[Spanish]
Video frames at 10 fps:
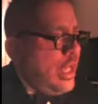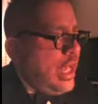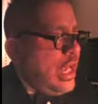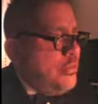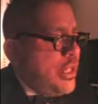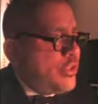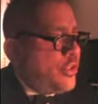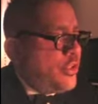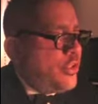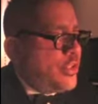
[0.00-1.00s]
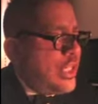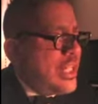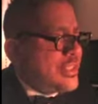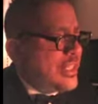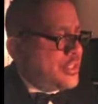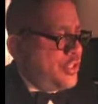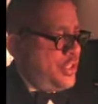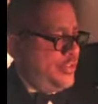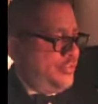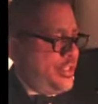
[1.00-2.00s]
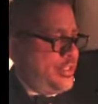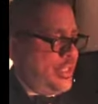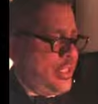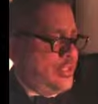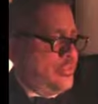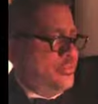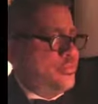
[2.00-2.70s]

el método de las acciones físicas,